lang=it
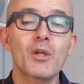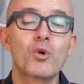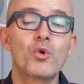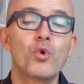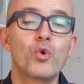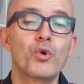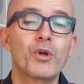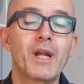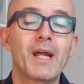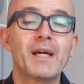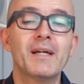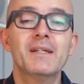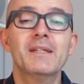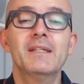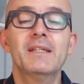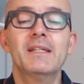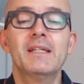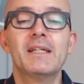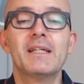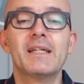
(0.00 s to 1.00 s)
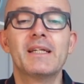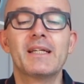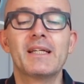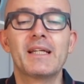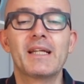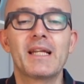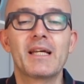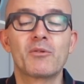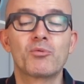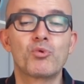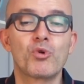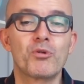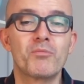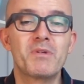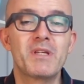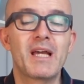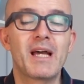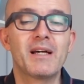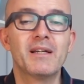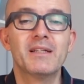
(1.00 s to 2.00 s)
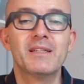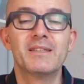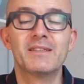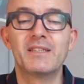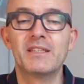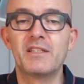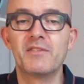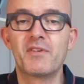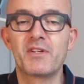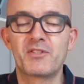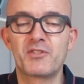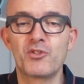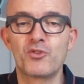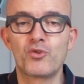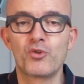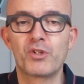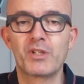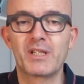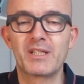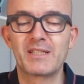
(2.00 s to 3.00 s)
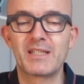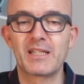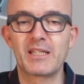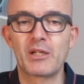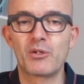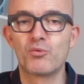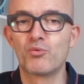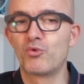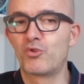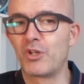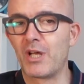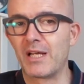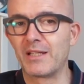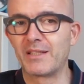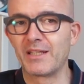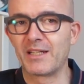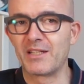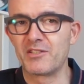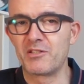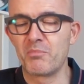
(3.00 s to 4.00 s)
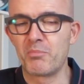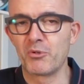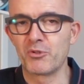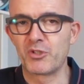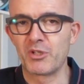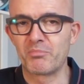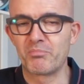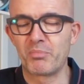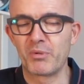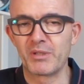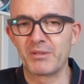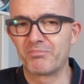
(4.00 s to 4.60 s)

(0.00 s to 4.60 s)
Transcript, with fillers: con eh, l'autonomia di diversi giorni che è stata annunciata che si possa